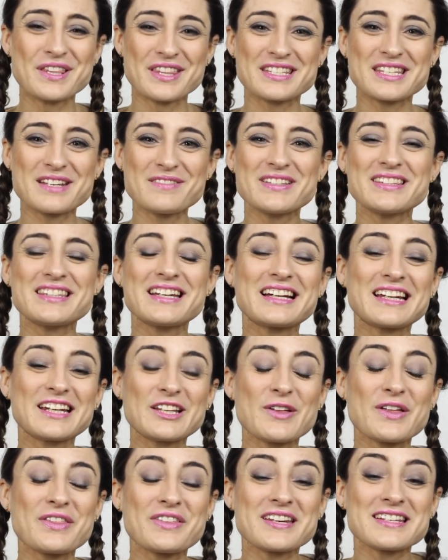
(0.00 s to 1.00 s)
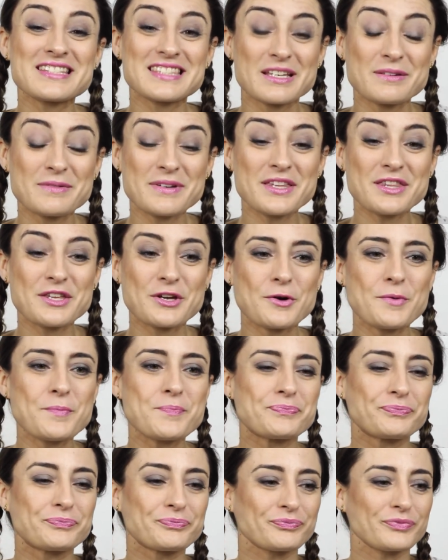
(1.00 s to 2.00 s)
Precisamente he querido hacer este
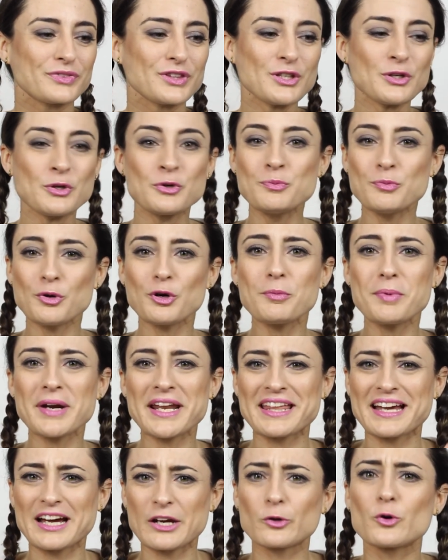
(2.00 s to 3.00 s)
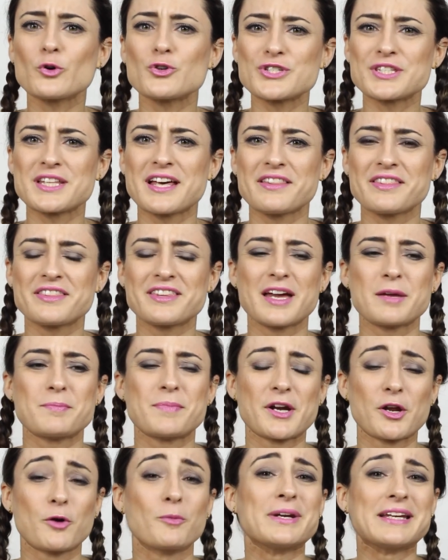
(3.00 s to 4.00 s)
vídeo un poco para dejar constancia y
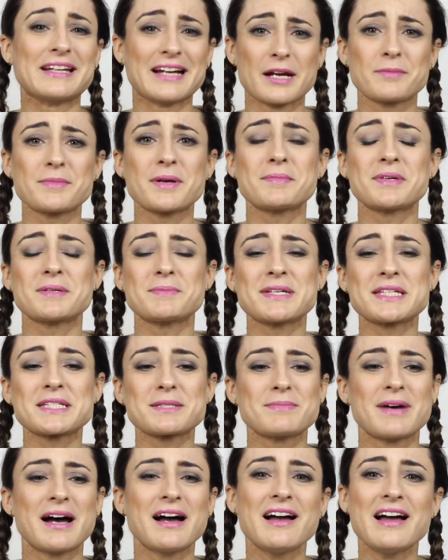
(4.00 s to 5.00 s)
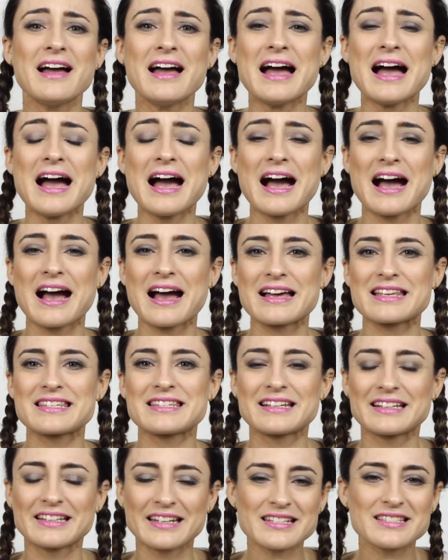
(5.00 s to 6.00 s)
para obligarme a mí misma a
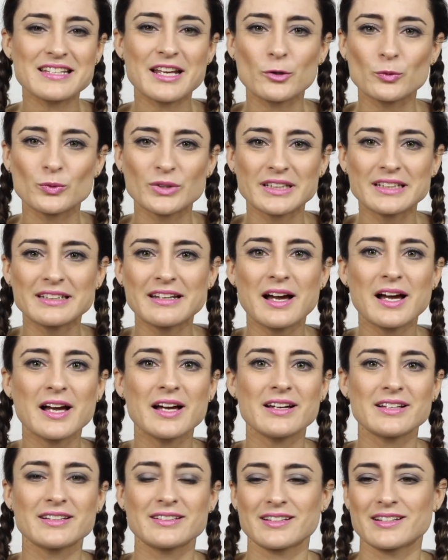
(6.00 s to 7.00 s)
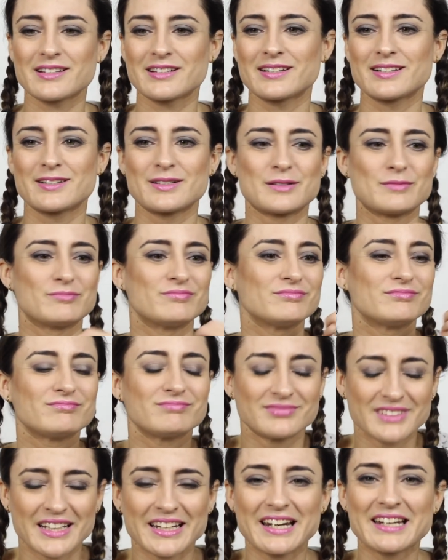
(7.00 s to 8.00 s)
seguir esa rutina, a
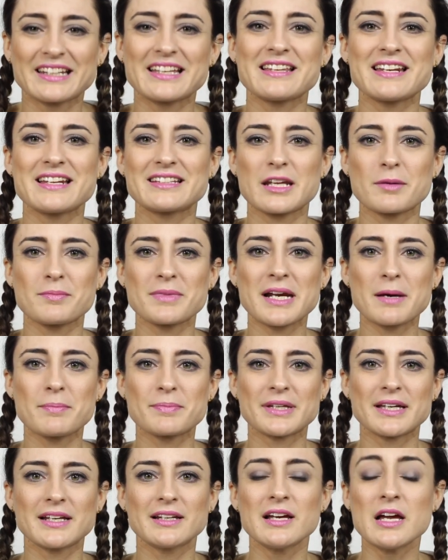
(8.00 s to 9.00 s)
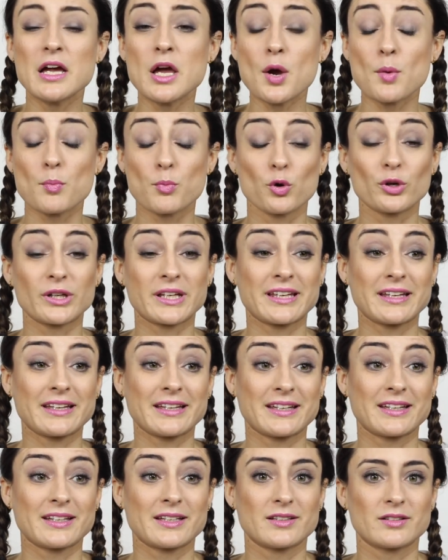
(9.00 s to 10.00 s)
tener que hidratarme la piel
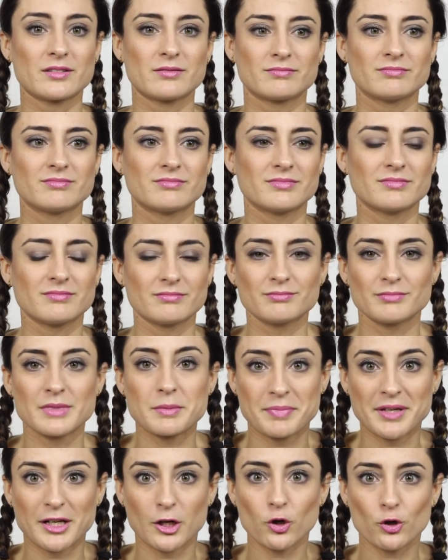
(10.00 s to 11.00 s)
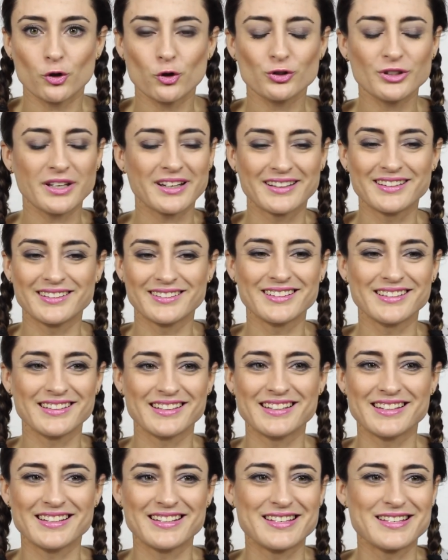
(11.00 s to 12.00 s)
porque mi piel lo nota,
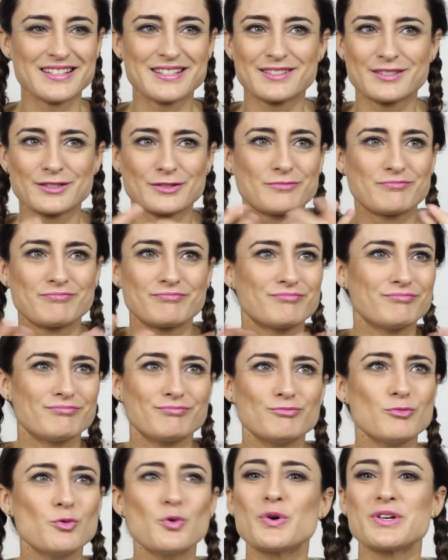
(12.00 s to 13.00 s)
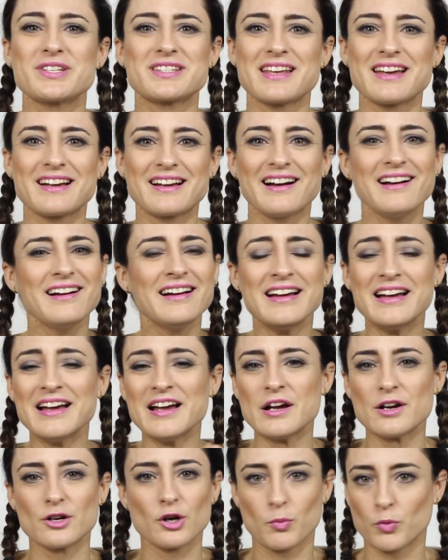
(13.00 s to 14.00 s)
es muy seca,
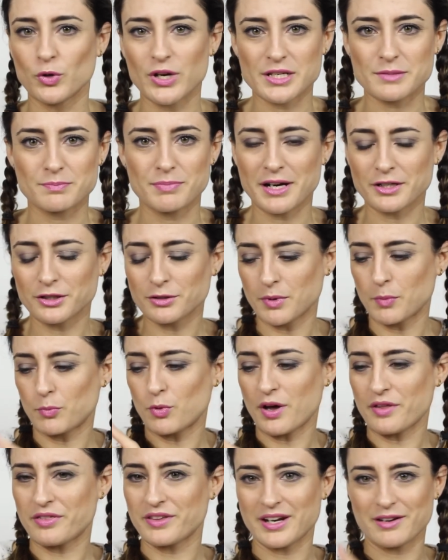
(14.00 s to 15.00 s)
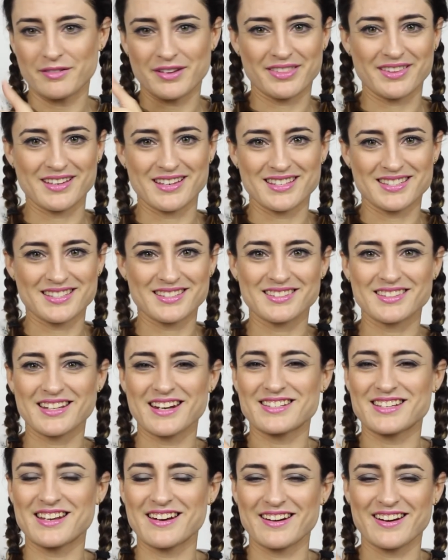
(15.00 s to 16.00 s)
como un esparto me puedo hacer a veces
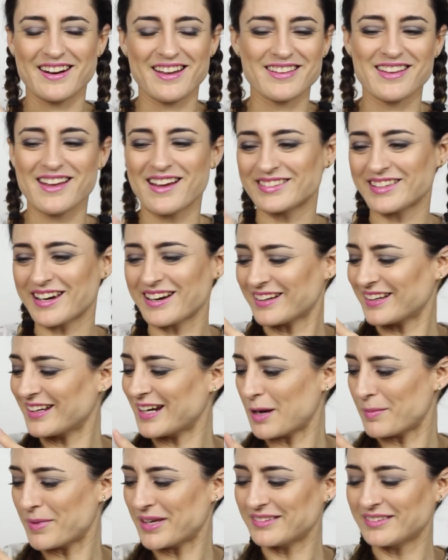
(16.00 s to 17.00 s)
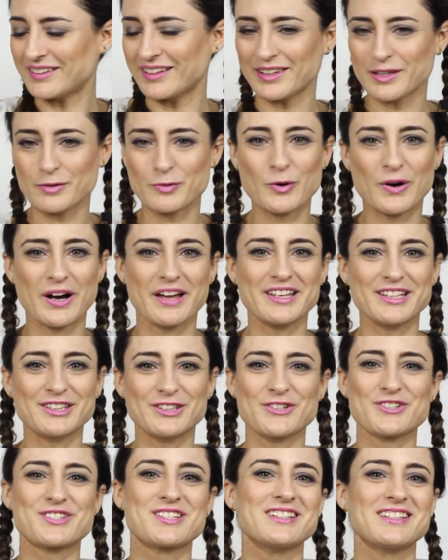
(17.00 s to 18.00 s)
tres en raya tranquilamente,
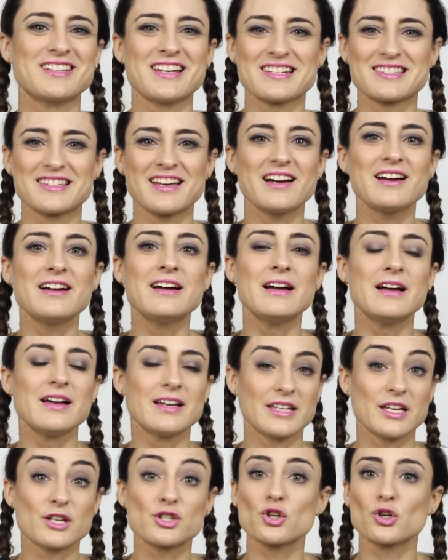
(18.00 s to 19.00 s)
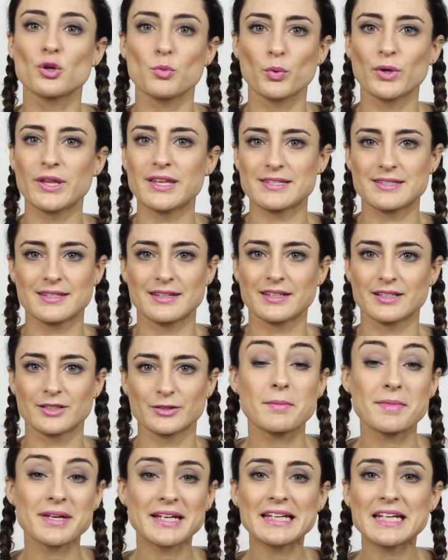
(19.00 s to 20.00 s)
dibujaditos y ya está, y eso no puede ser.
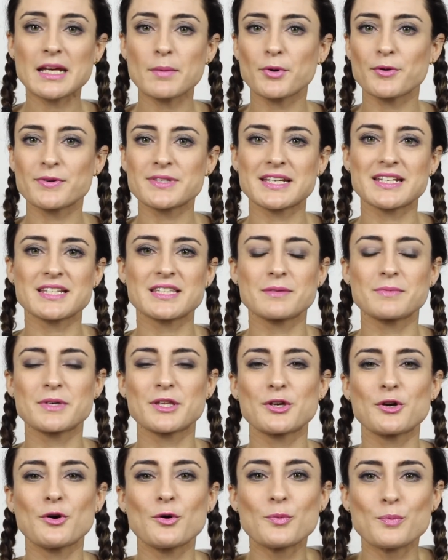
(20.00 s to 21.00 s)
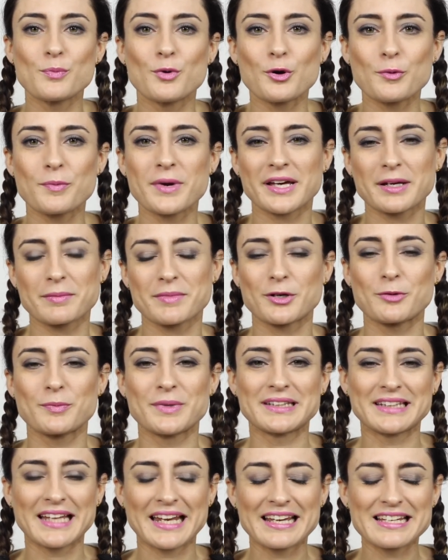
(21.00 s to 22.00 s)
También quería aprovechar este vídeo un poco para que me
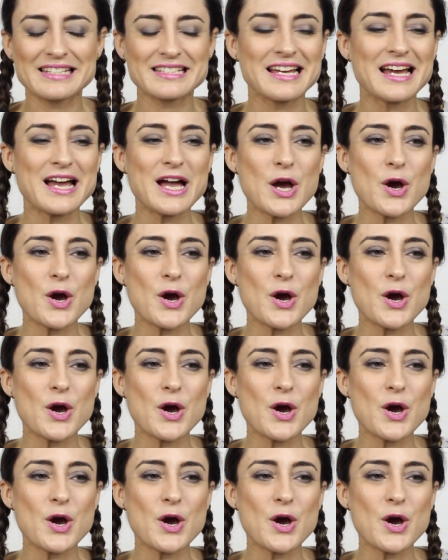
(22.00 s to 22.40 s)
comentarais